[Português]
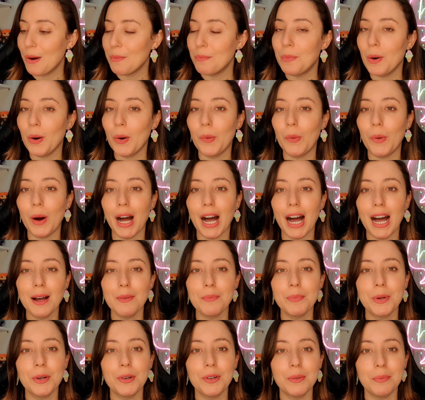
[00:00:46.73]
Bom,
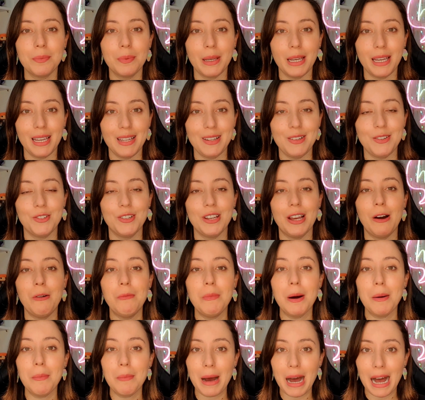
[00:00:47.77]
a Page é
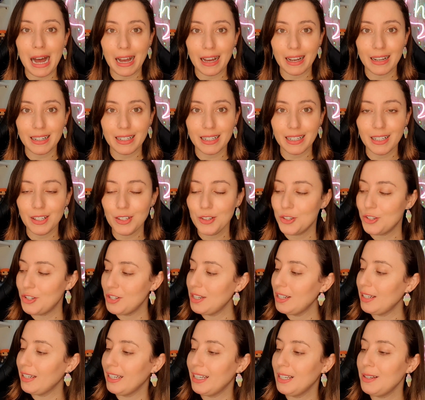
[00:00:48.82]
uma marca
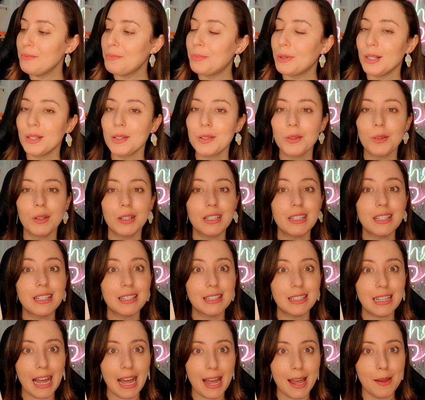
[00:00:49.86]
de
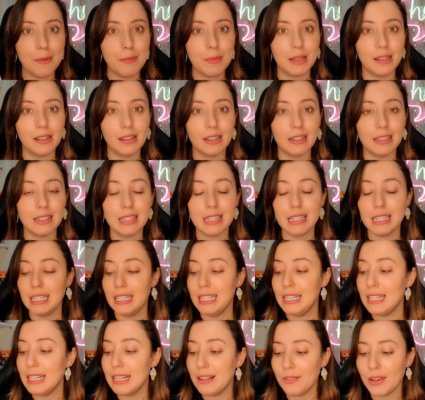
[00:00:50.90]
impressoras térmicas
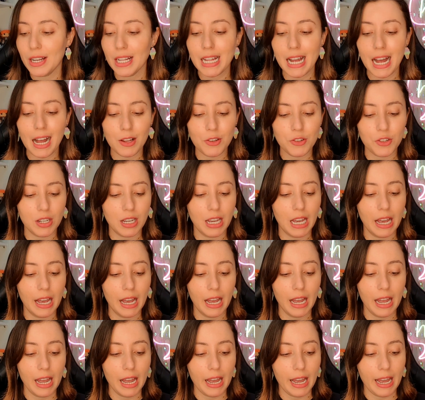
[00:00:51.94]
e, na verdade,
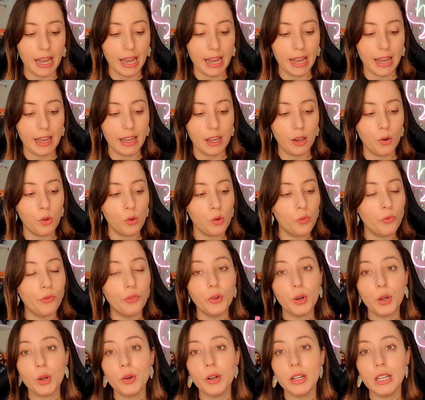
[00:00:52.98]
é, eu
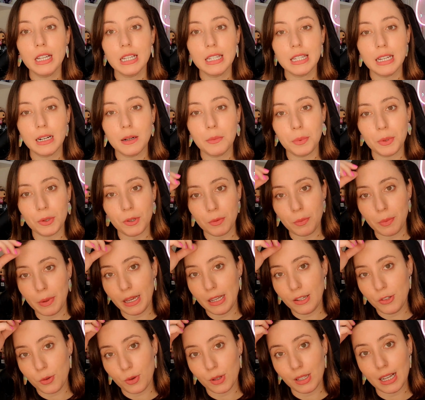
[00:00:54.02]
fui conhecer a
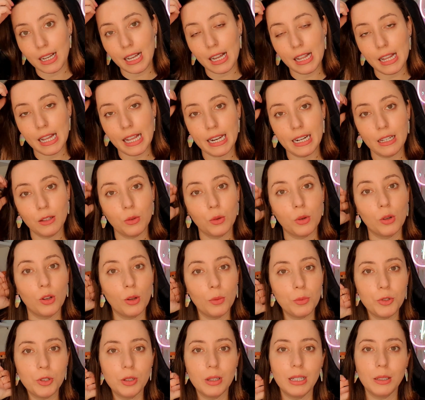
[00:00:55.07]
Page quando a galera do
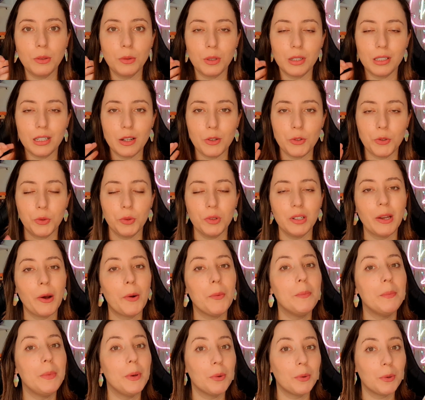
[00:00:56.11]
Clube de Leitura da Ju, que é
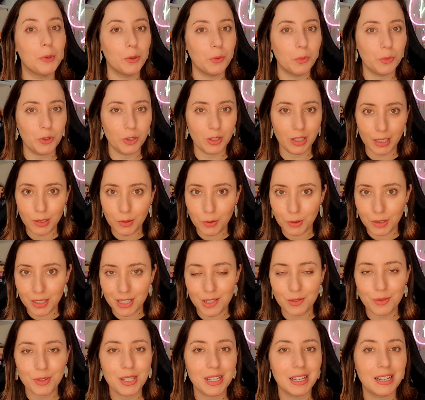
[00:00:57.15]
o meu clube de leitura,
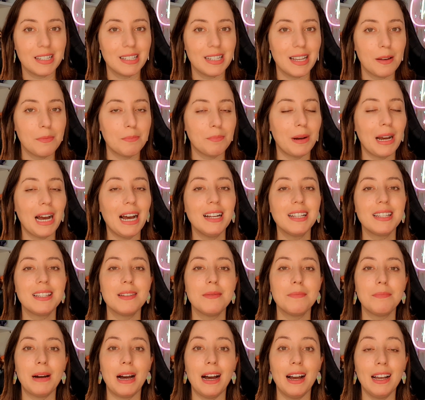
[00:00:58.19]
se você quiser
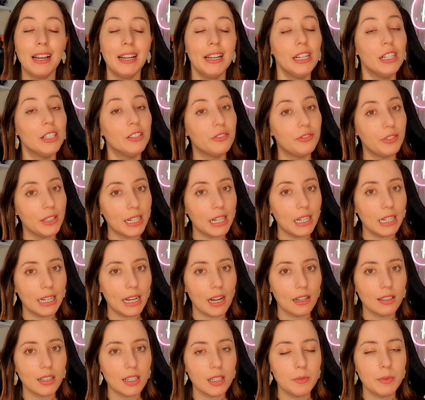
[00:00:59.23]
participar, Fica
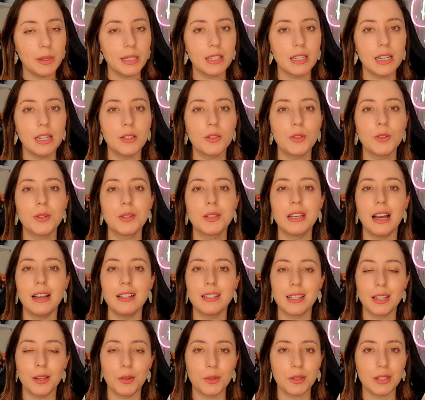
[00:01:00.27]
ligado nas minhas redes
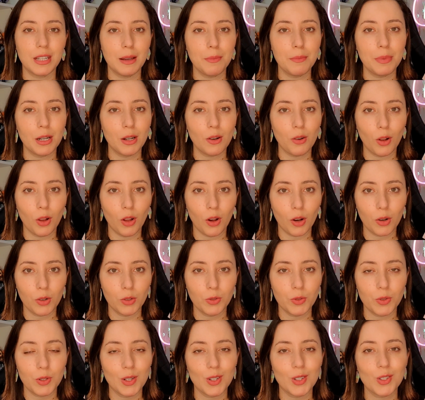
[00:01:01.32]
sociais que eu sempre
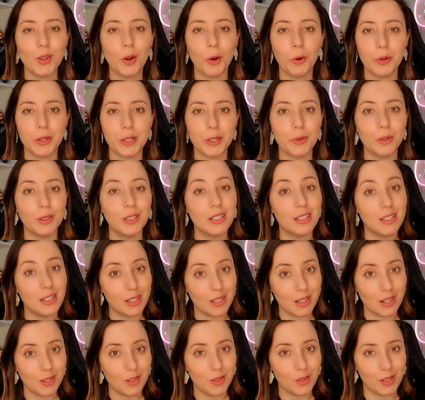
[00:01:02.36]
coloco nos stories quando as
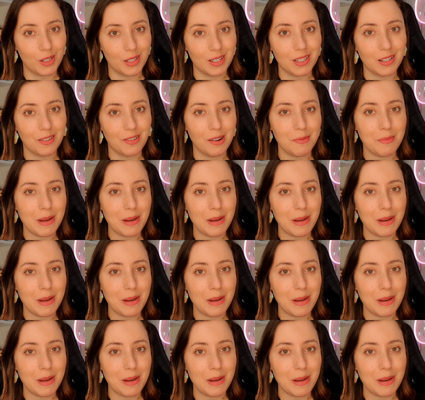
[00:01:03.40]
inscrições estão